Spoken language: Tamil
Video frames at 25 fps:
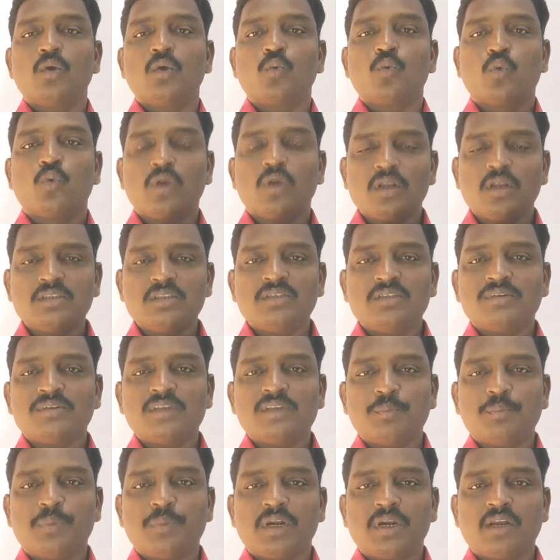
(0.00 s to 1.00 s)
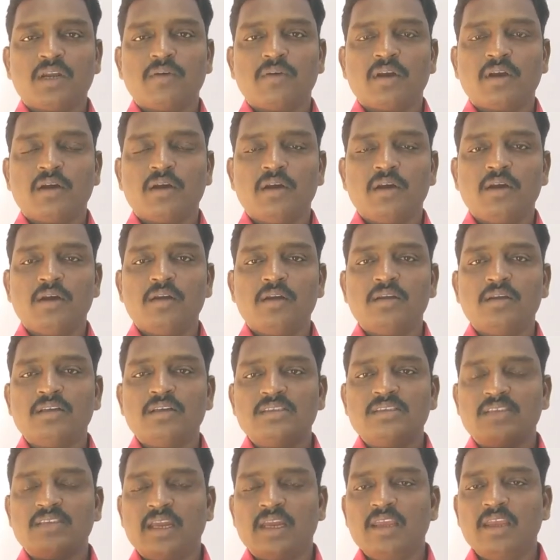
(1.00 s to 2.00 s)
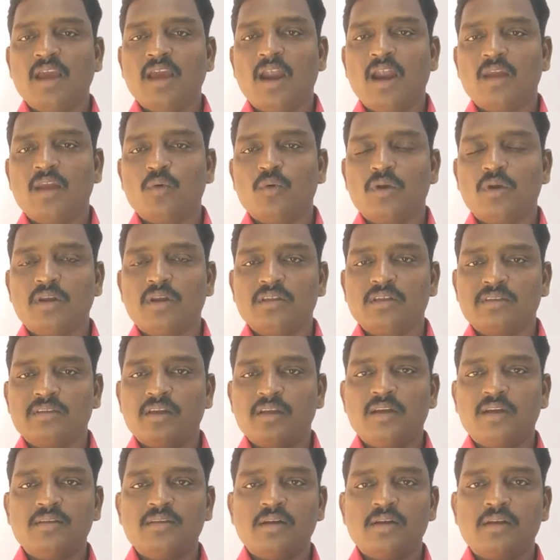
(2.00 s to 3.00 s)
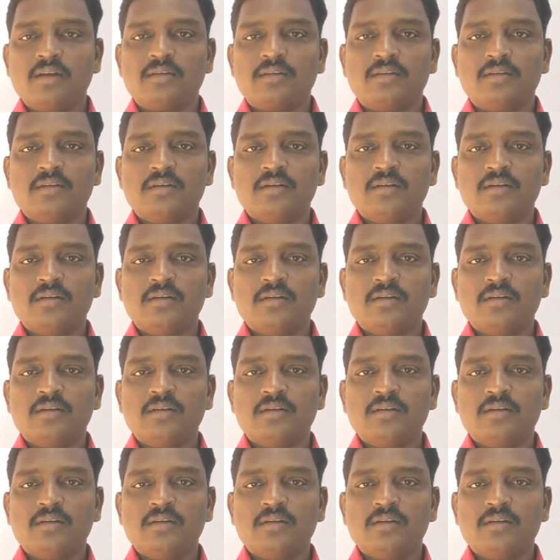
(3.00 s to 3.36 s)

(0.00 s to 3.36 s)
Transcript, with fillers: உணர்ச்சி வசப்பட்டவர்கள் சரியான ஒன்றை தேர்ந்தெடுத்து